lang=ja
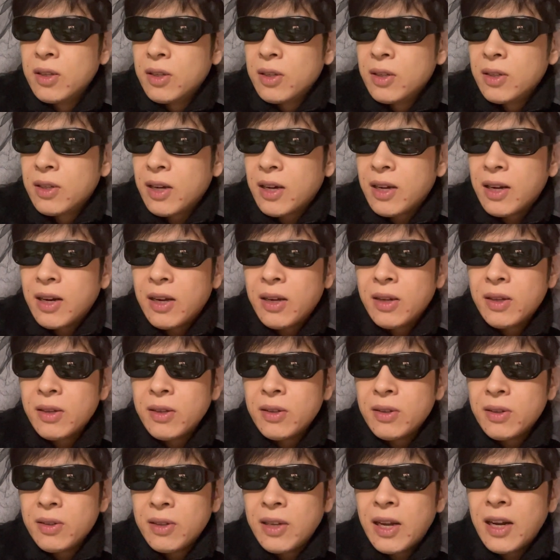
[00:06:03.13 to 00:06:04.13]
だから、
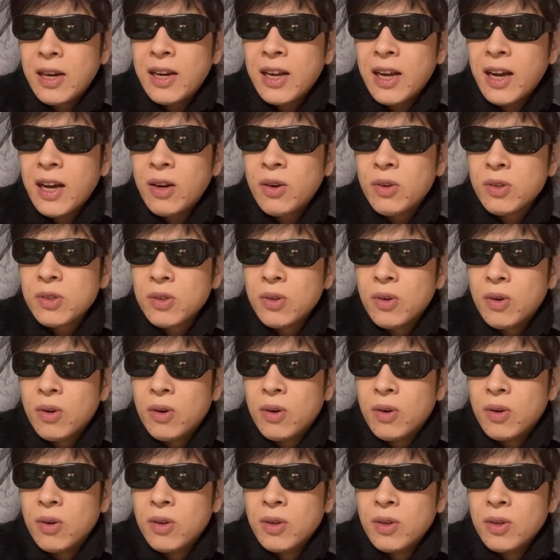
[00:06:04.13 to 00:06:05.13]
何らかのそ
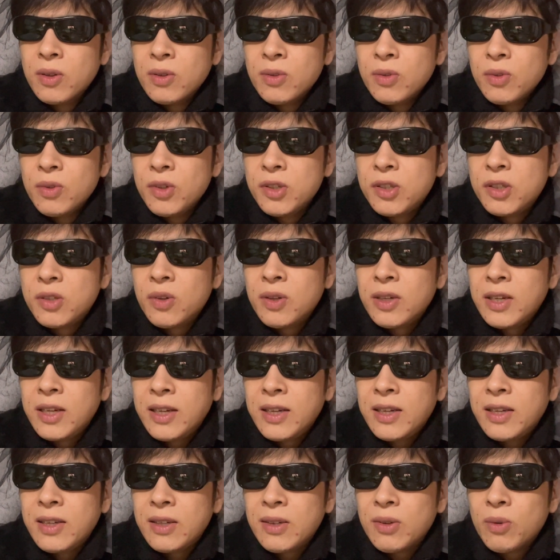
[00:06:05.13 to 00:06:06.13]
の、後ろ
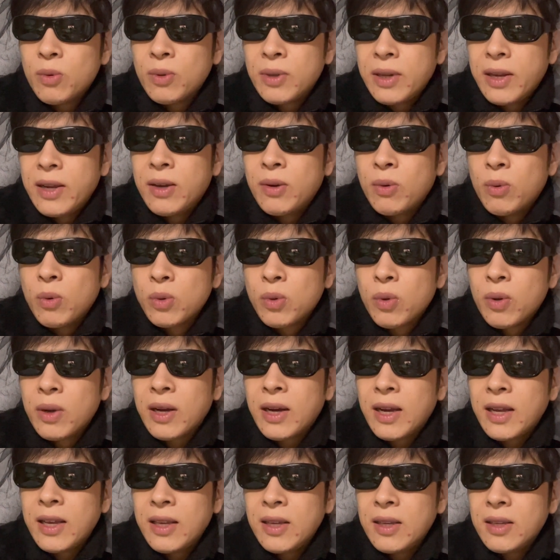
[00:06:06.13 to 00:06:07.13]
にね、大人
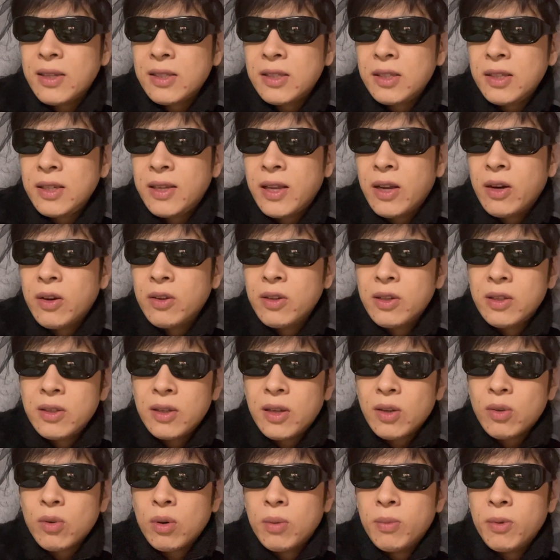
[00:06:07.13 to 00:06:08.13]
がついてるん
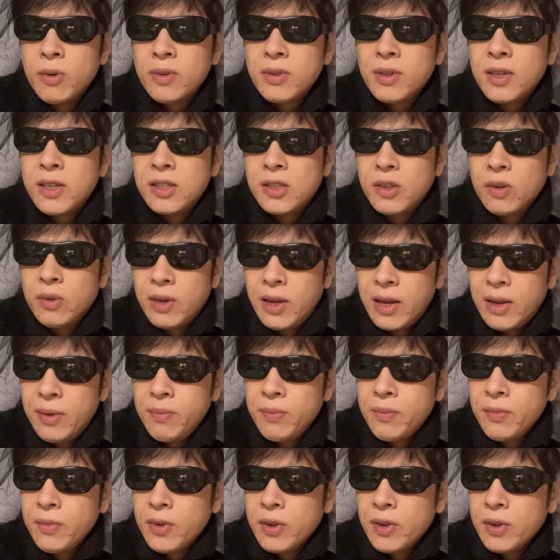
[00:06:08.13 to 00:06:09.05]
だと思うんですよね。